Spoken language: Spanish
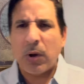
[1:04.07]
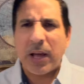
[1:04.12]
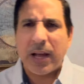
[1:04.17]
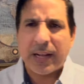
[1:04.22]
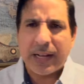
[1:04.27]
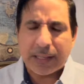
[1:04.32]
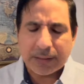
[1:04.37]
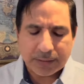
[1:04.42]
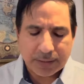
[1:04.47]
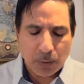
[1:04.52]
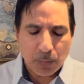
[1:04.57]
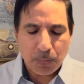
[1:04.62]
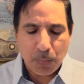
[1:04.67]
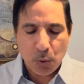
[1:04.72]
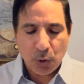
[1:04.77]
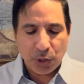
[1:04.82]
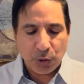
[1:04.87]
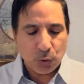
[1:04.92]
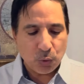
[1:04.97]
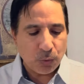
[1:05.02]
la garganta un
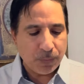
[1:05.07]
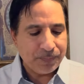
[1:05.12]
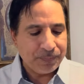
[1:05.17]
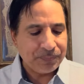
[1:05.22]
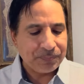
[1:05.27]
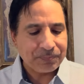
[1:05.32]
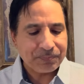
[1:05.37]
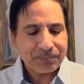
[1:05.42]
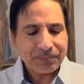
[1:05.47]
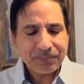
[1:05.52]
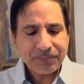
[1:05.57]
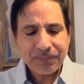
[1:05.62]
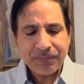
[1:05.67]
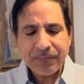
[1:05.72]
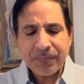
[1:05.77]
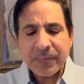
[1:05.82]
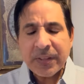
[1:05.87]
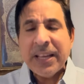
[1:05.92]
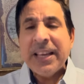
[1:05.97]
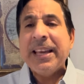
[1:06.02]
poquito
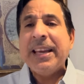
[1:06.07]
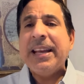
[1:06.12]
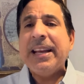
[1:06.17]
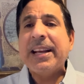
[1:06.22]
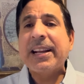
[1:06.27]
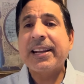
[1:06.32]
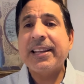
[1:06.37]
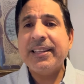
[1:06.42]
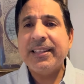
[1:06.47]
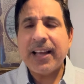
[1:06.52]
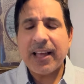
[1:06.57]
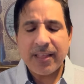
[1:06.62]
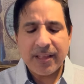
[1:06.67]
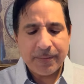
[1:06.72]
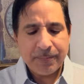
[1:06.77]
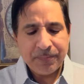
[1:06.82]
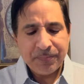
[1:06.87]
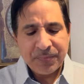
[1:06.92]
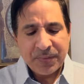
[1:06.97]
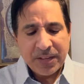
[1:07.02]

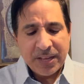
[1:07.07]
irritada.